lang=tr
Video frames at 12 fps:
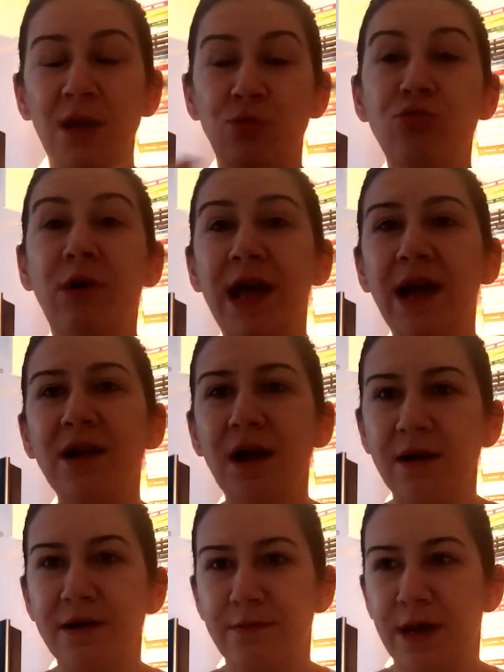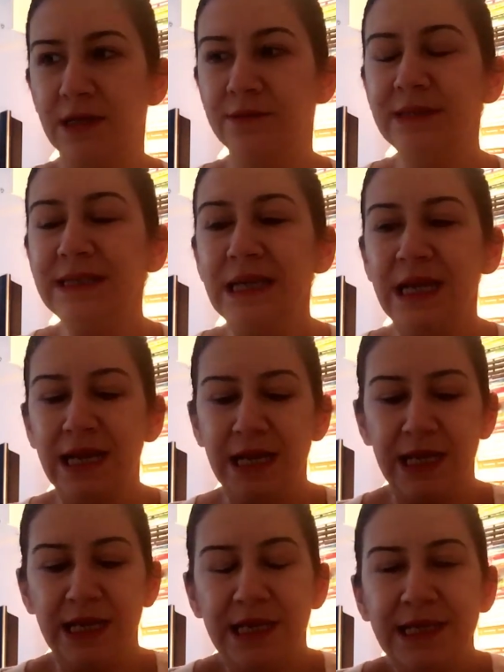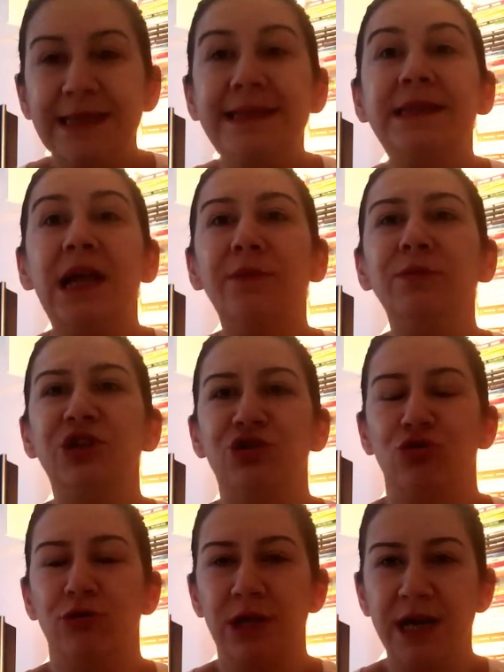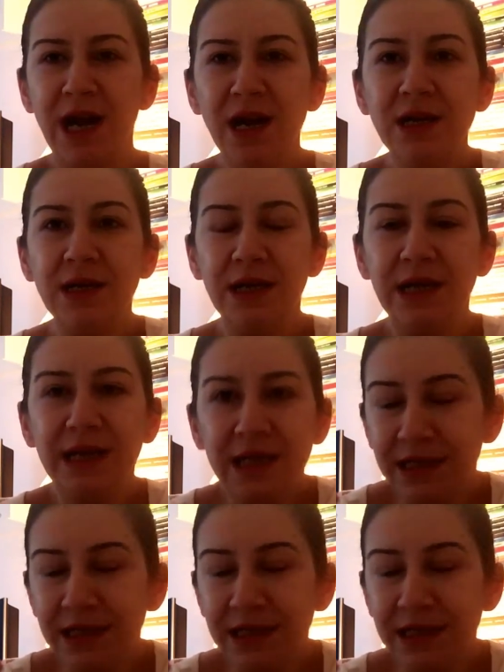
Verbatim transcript: Bu bayan kahramanımız e, istem dışı olarak e,